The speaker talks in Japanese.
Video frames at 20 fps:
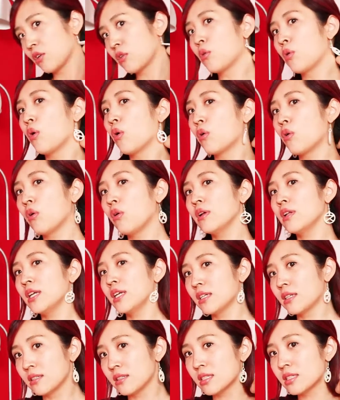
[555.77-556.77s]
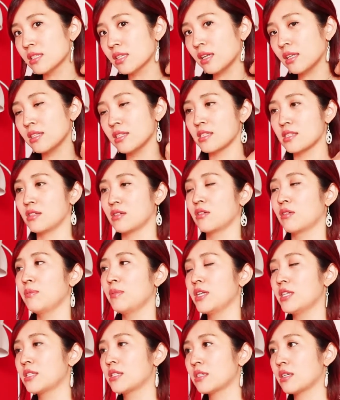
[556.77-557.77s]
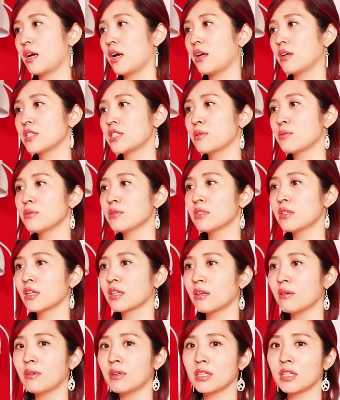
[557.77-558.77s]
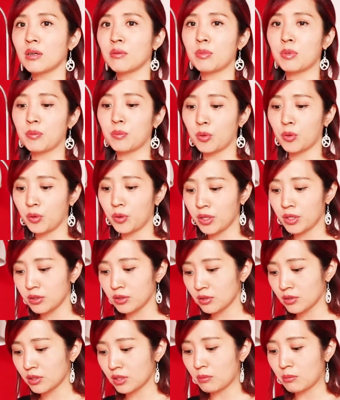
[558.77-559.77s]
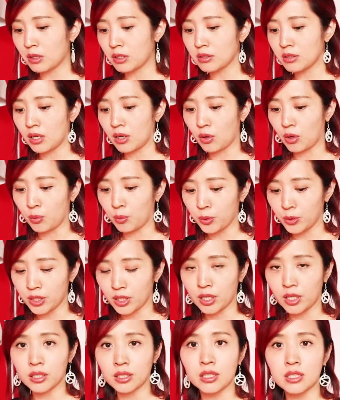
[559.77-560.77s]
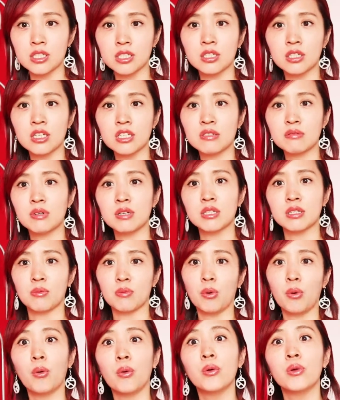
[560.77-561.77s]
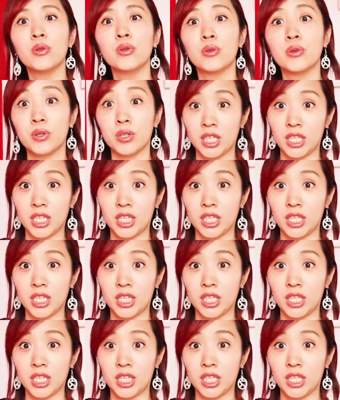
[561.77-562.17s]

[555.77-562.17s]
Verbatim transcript: ここにグサですよ。めっちゃ自分の頭ってやっぱボーリングの球ぐらいは重いんだなって実感しました、本当